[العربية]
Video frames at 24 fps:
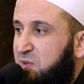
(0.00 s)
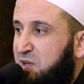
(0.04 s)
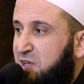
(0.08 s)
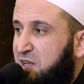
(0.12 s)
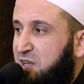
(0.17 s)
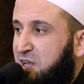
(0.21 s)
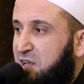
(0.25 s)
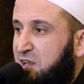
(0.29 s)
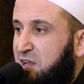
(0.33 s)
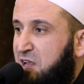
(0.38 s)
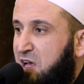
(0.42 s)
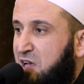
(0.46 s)

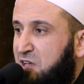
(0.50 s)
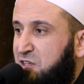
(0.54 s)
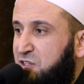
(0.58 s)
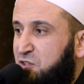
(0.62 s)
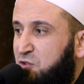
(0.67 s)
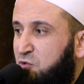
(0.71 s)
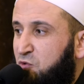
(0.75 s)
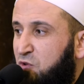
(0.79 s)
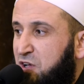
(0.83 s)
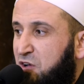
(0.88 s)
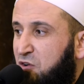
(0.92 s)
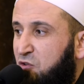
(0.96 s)
بين
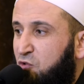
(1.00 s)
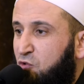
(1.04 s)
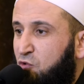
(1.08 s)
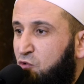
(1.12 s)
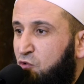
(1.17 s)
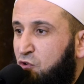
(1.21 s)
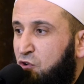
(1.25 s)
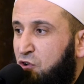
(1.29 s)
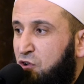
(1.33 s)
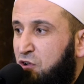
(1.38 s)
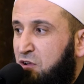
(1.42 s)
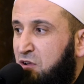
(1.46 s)
الناس
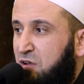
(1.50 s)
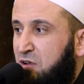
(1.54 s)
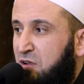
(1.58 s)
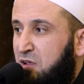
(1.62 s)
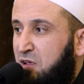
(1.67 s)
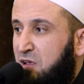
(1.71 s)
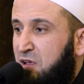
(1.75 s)
ويقول